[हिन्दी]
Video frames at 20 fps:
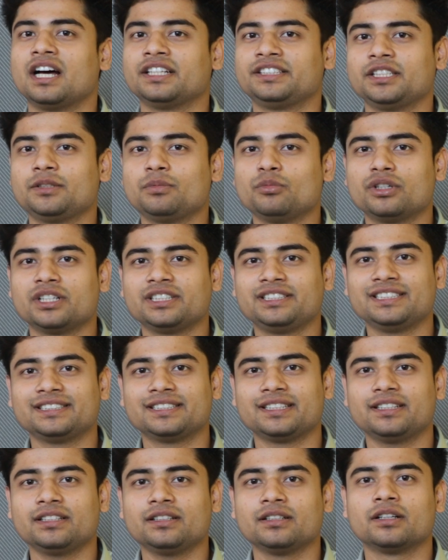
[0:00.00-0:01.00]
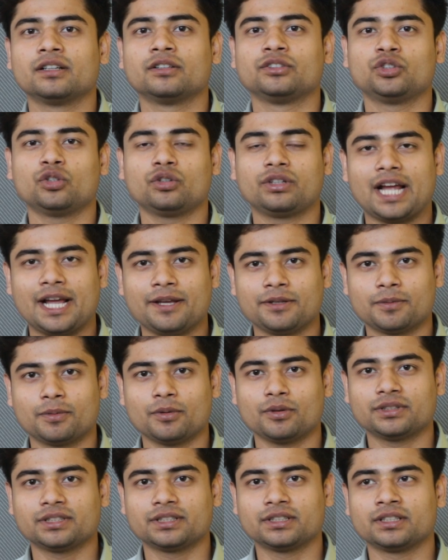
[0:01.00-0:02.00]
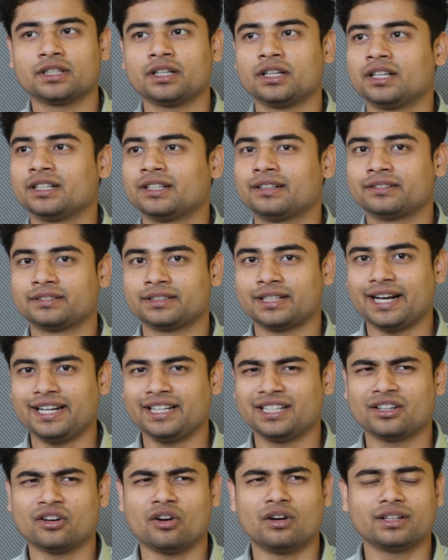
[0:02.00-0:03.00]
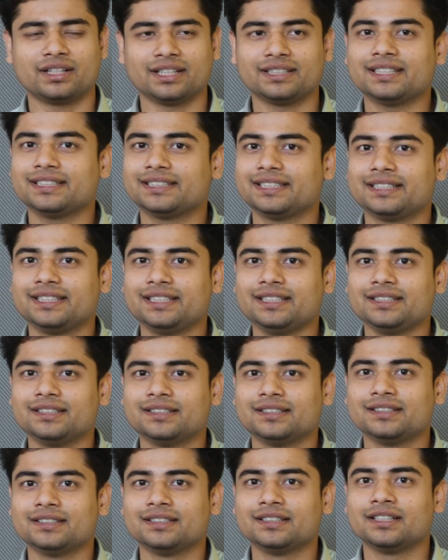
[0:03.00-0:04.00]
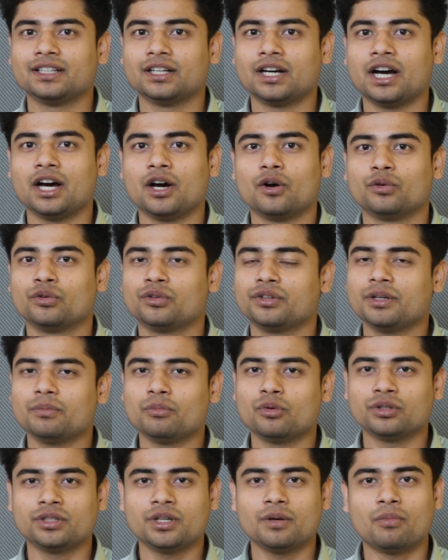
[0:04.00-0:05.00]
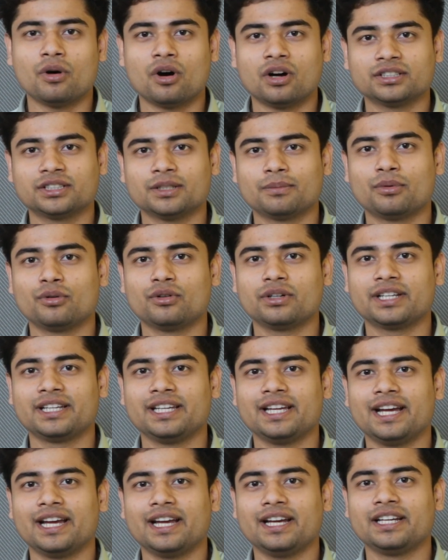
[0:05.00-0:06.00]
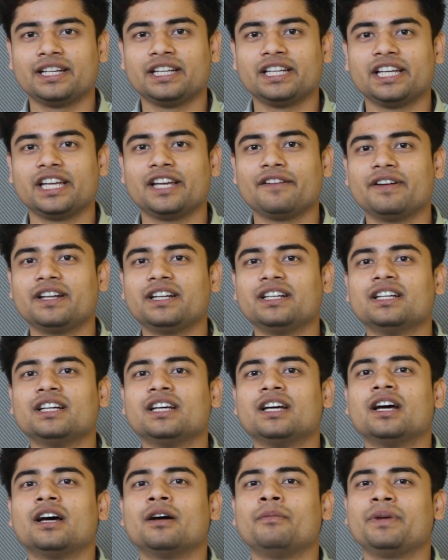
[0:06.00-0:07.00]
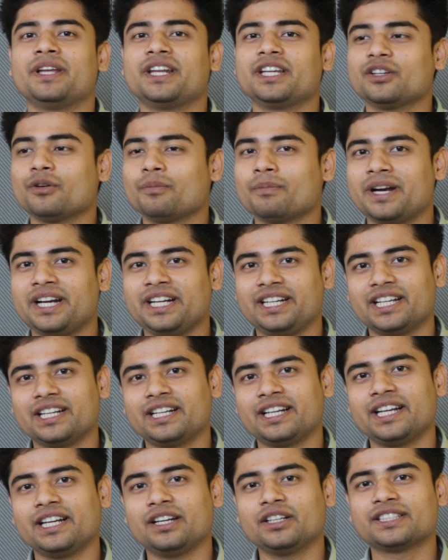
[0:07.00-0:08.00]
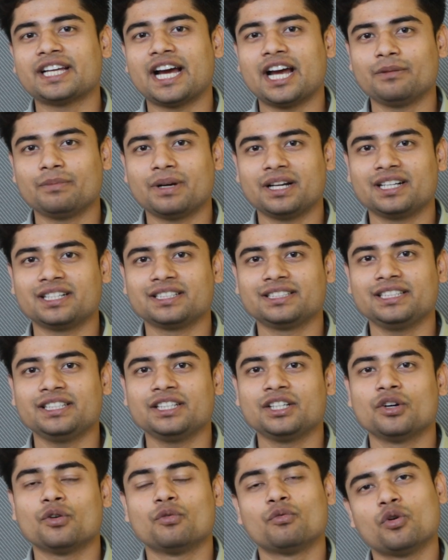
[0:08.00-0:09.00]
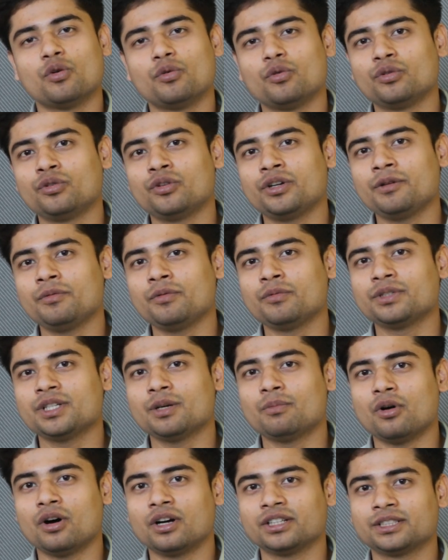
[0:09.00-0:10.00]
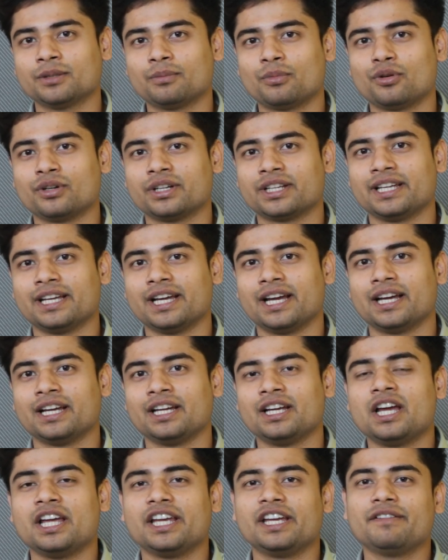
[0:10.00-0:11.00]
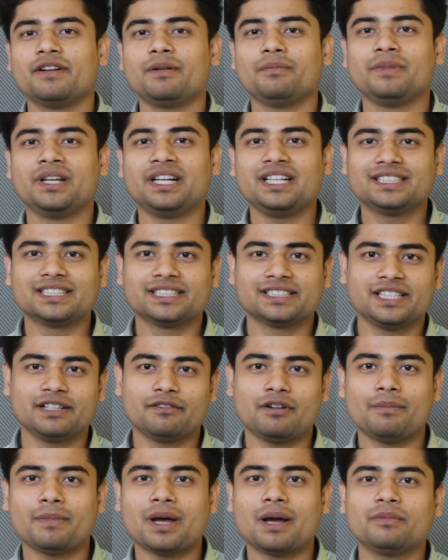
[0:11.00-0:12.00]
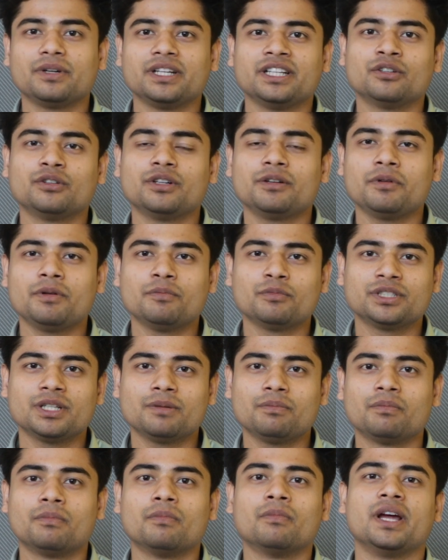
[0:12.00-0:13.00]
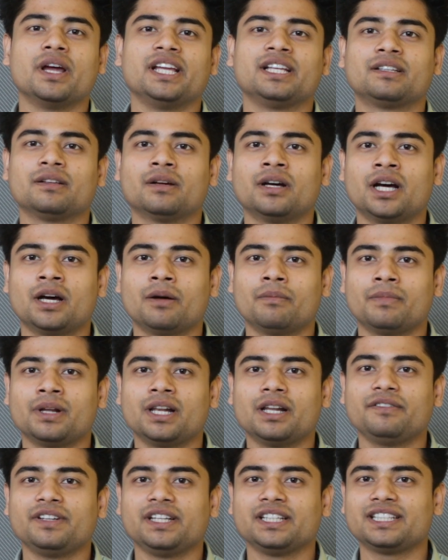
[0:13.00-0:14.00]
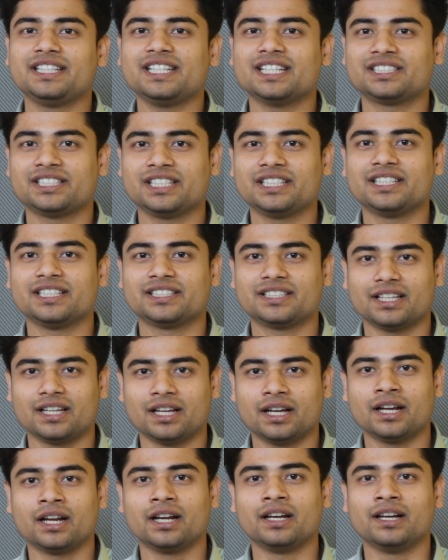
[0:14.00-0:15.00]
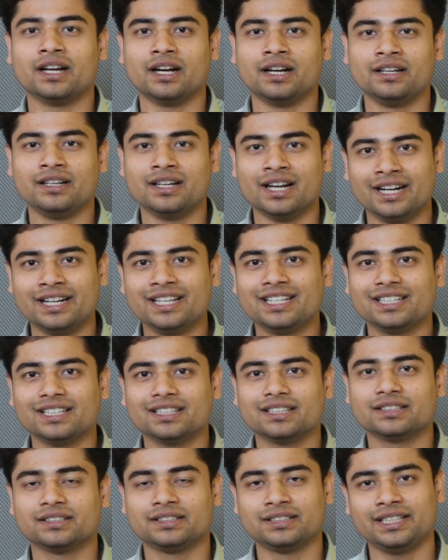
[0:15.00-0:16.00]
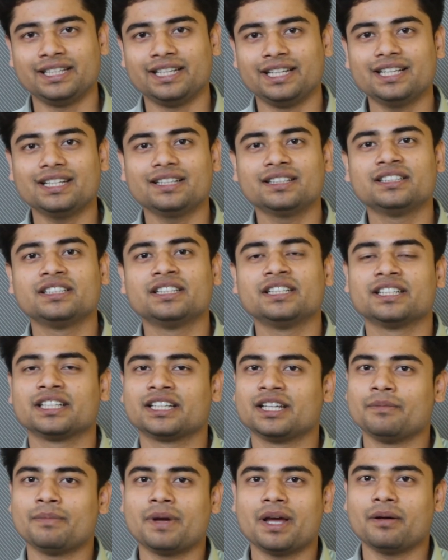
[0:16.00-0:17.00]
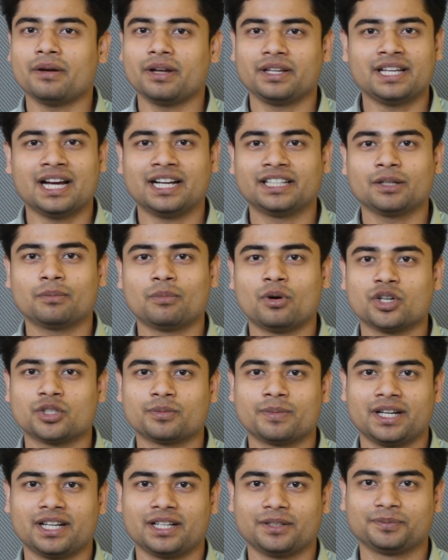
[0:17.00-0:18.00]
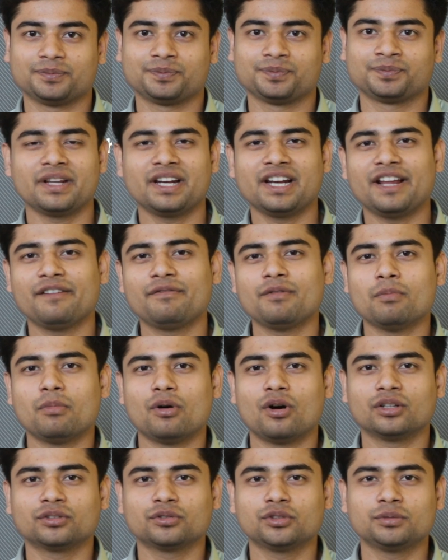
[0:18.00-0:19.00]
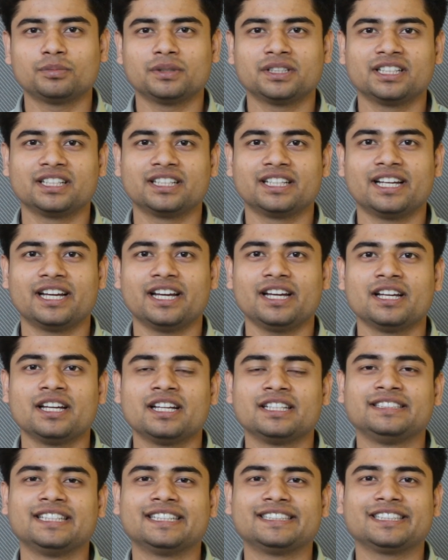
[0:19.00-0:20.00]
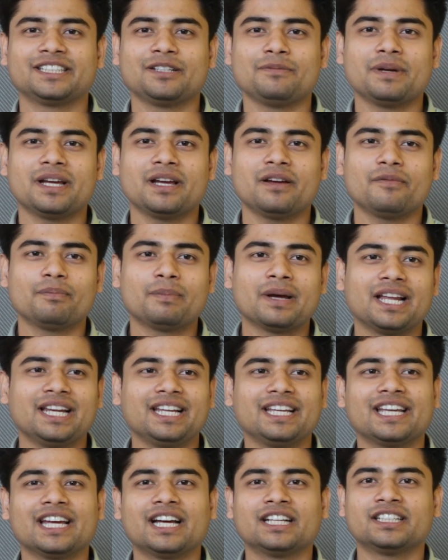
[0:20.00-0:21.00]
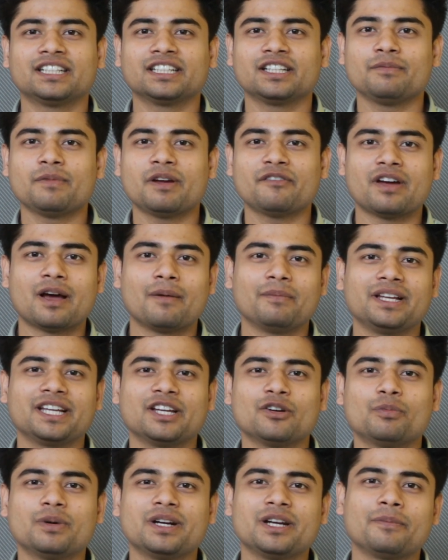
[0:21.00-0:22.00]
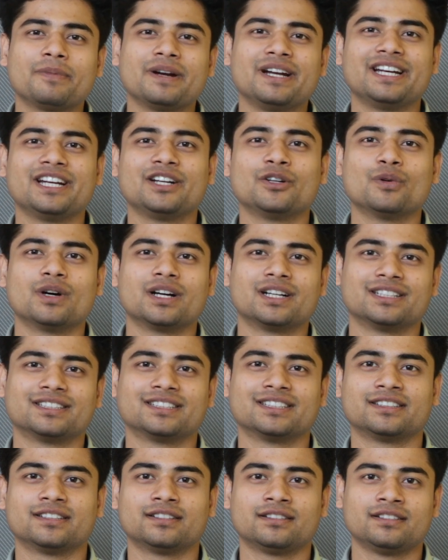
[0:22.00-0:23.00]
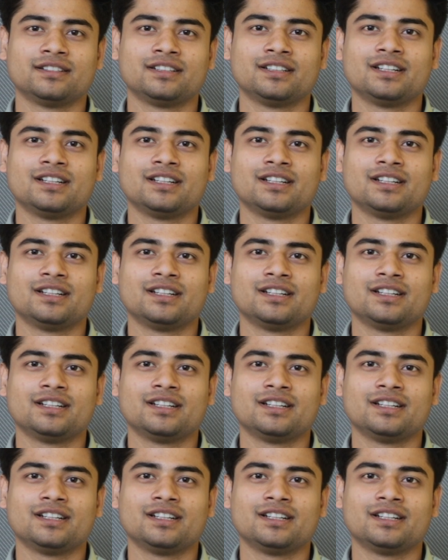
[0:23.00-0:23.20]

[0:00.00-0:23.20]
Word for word: अजीत मुखर्जी सर जो टाइम्स प्रो साइट कोलकाता से थे हाँ उन्होंने मुझे बहुत सपोर्ट किया है इवन मेरे जो मेंटर हैं साइन बैनर्जी वो उन्होंने भी मुझे बहुत सपोर्ट किया है इवन मेली सचदेवा मैम इन्होंने भी मुझे इतना मतलब इतनी अच्छी टीच लर्निंग दी है कि मैं यहाँ तक पहुँच पाया मेरे लाइफ में बहुत कुछ बदल गया है जैसा कि मैं पहले क्या था कि मैं फैमिली के ऊपर डिपेंडेंट हुआ करता था